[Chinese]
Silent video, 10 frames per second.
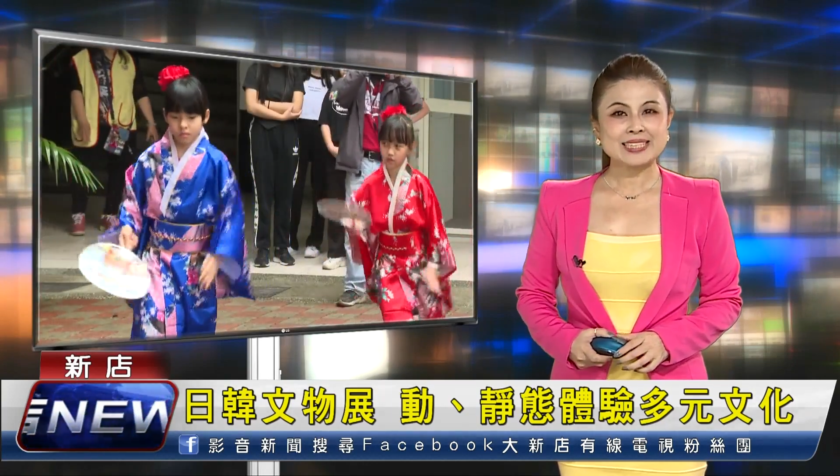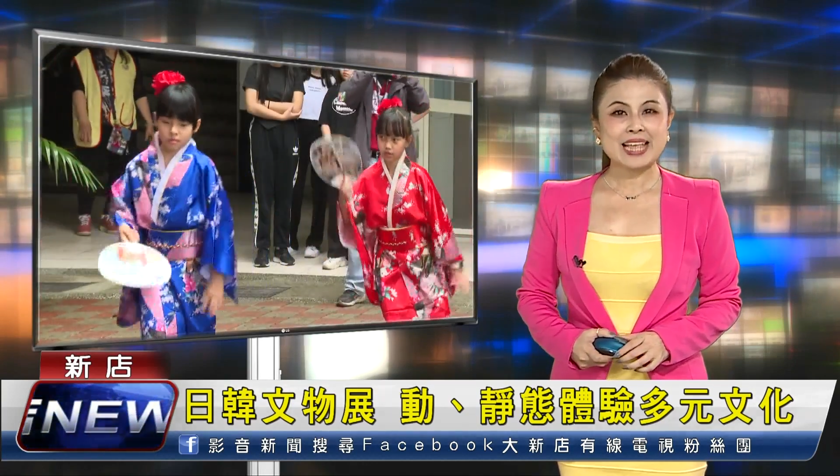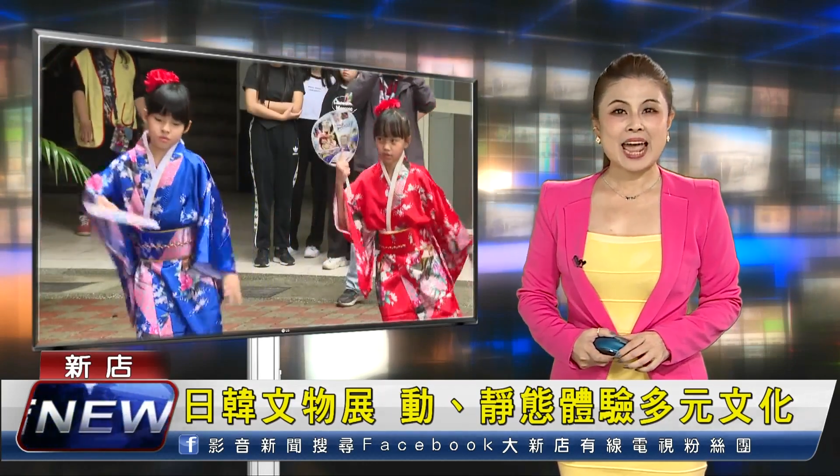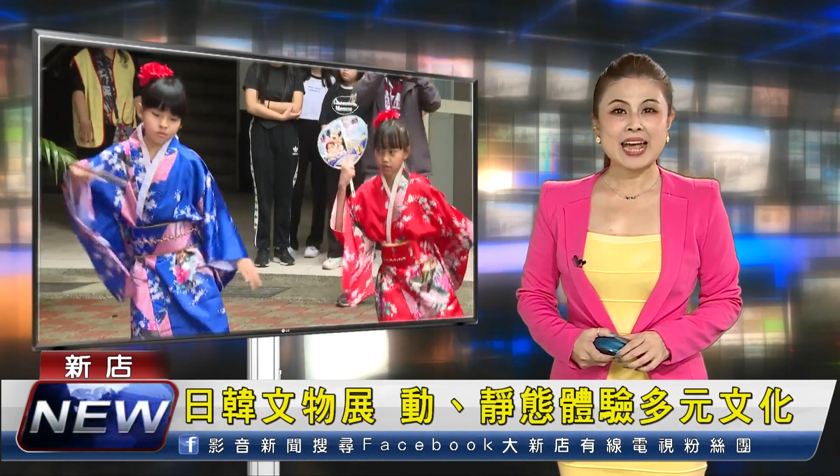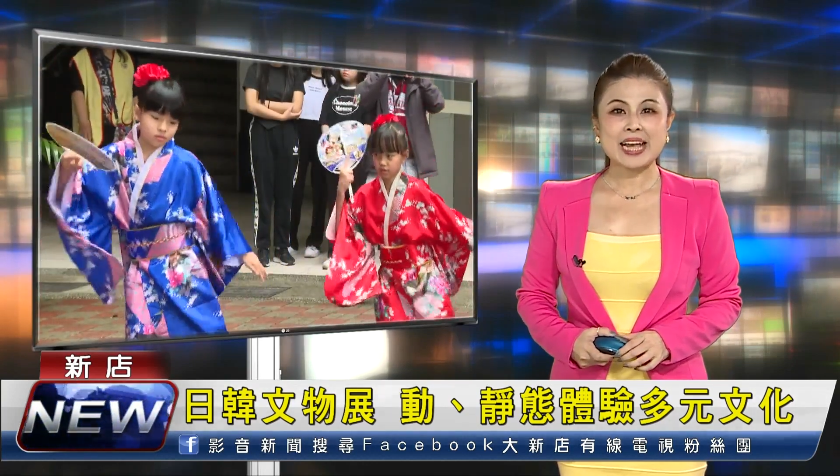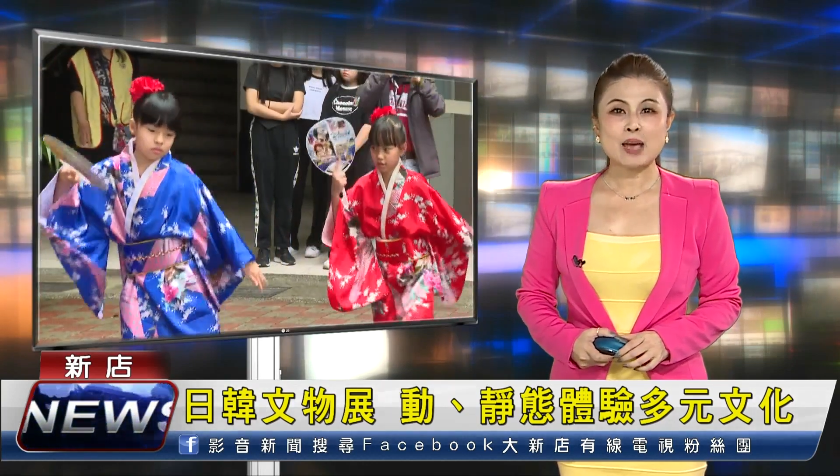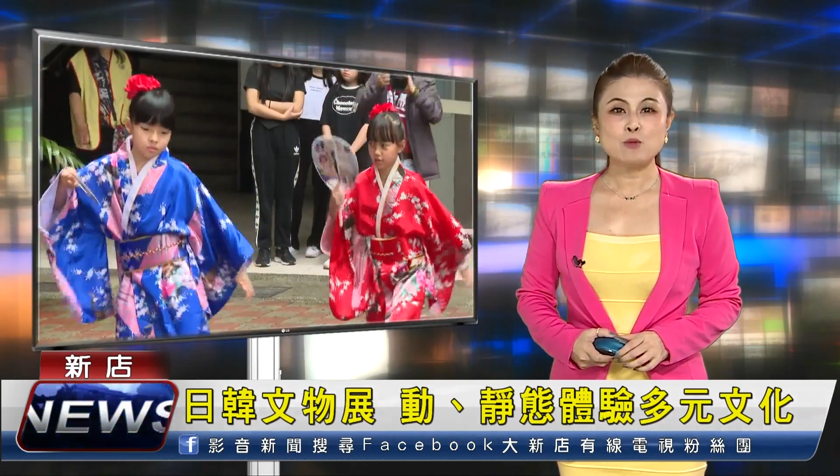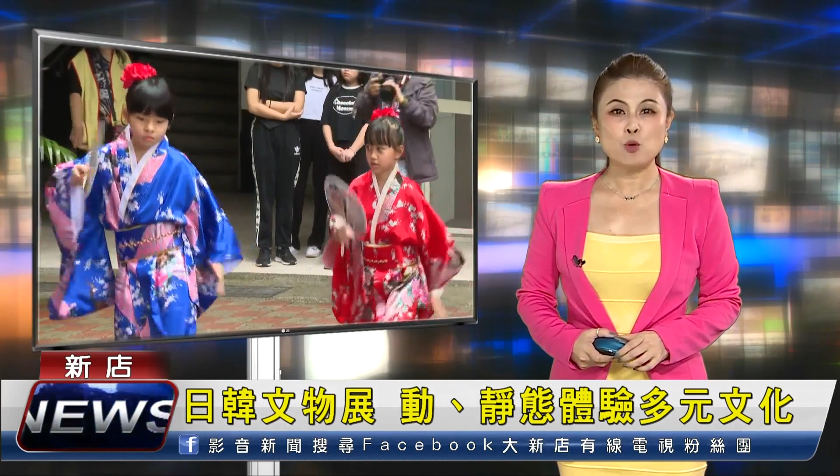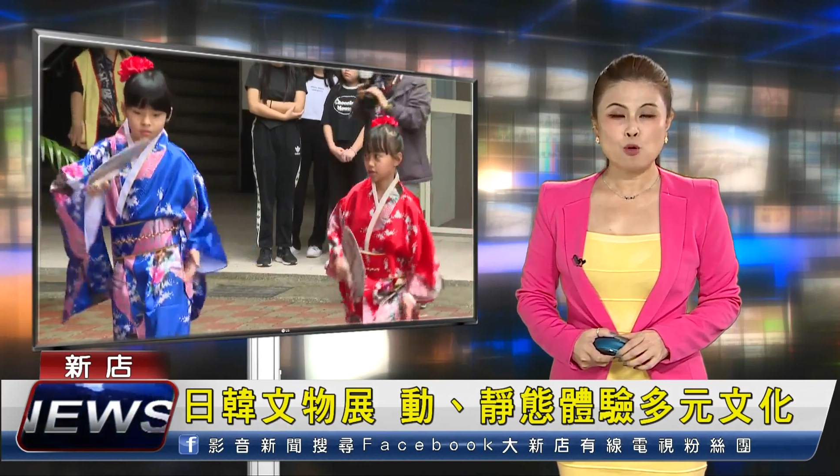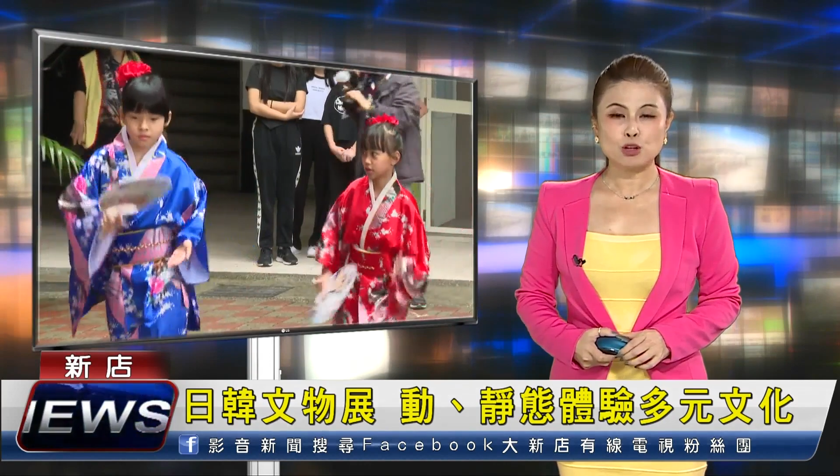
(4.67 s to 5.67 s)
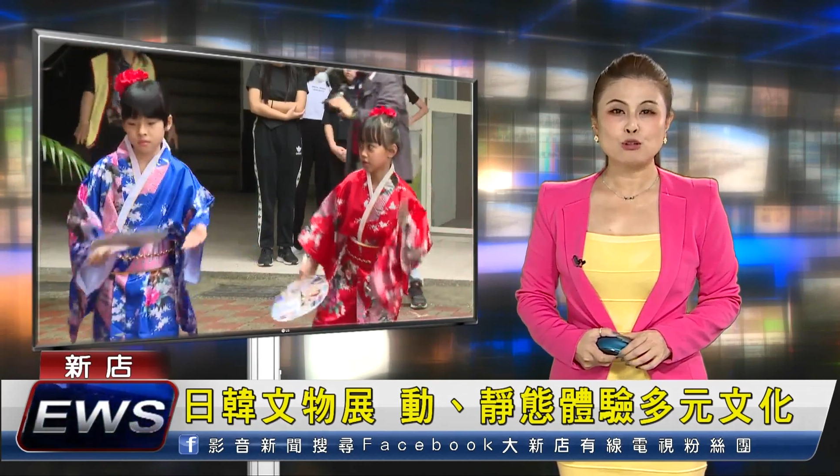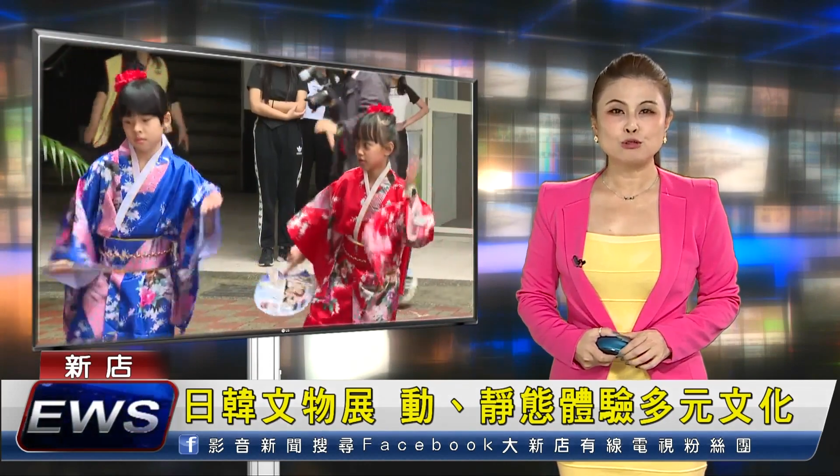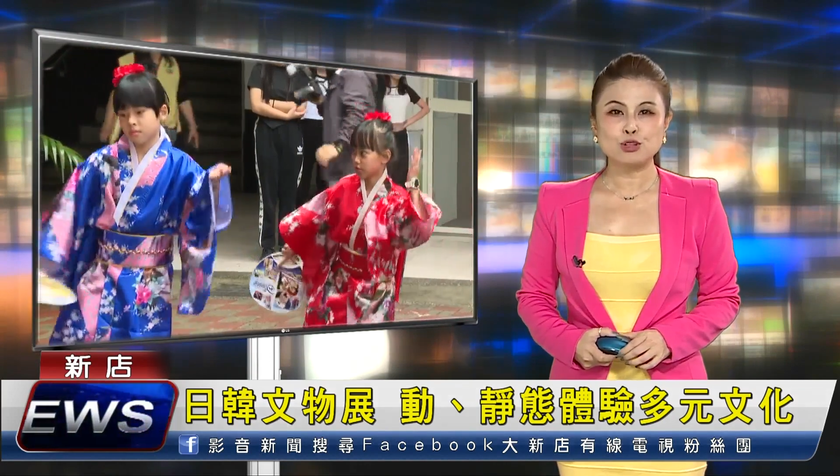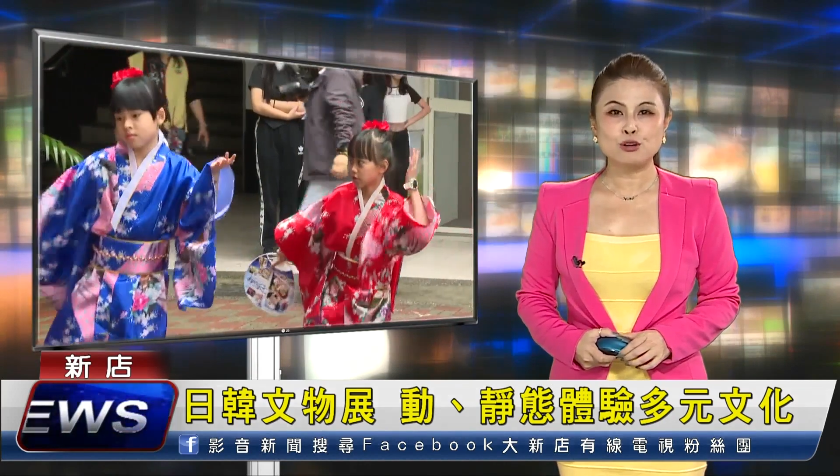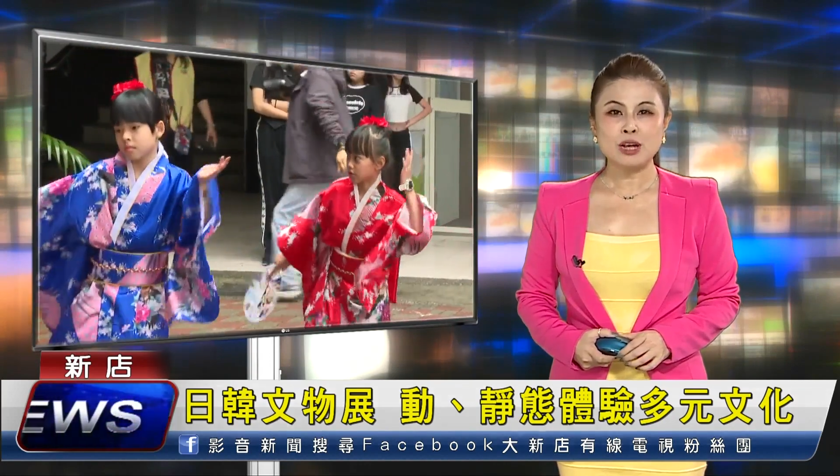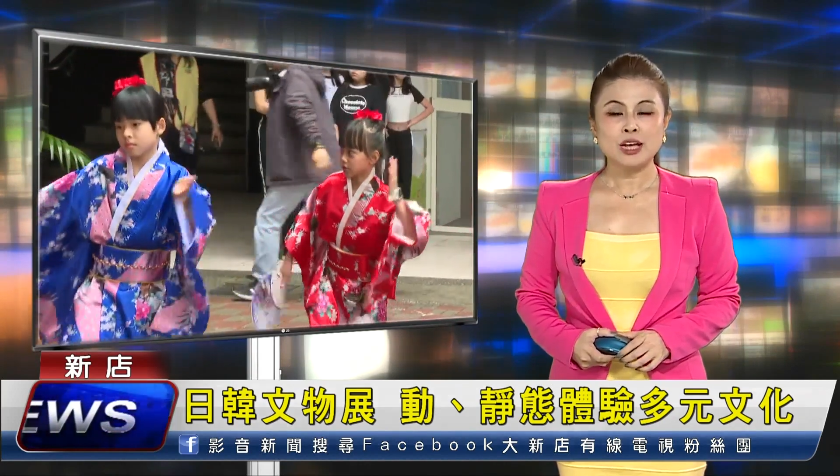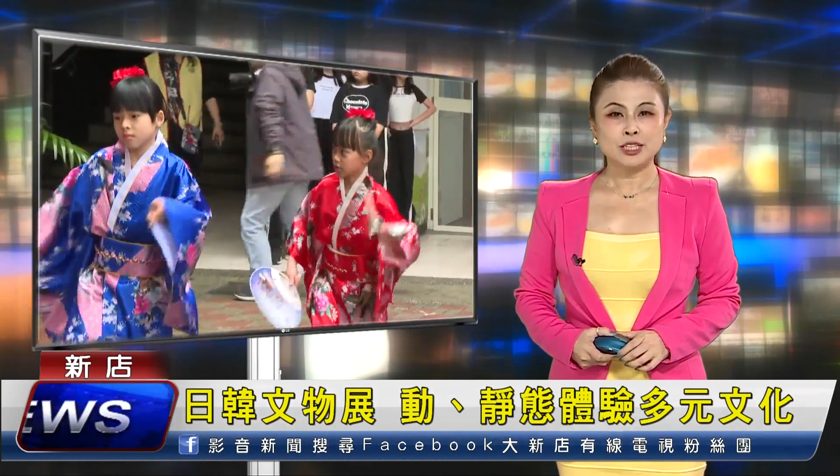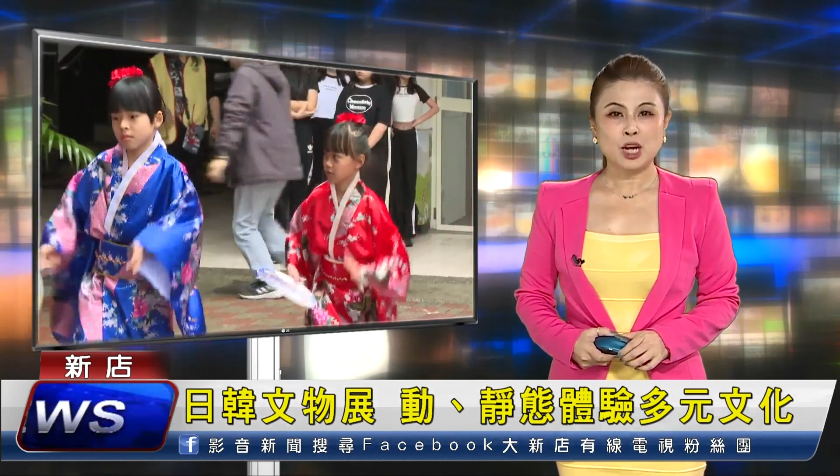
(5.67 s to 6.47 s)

在开幕活动中，